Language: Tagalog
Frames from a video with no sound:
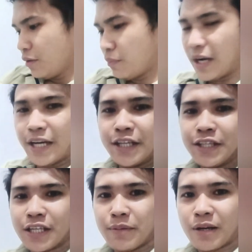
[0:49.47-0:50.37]
mga
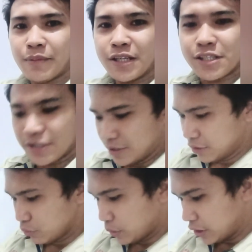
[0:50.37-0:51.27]
entry mga migs.
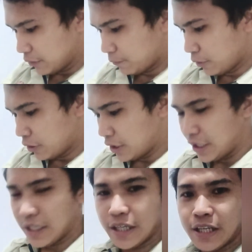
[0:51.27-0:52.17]

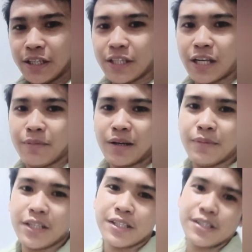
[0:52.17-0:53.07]
24 entry mga
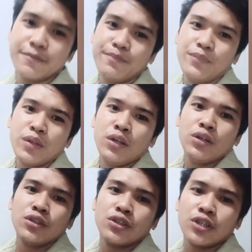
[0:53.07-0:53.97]
migs.
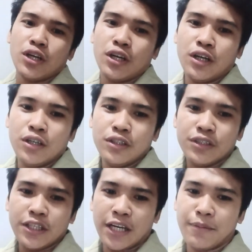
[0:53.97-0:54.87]
So,
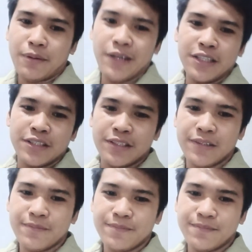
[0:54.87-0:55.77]
dara mga migs.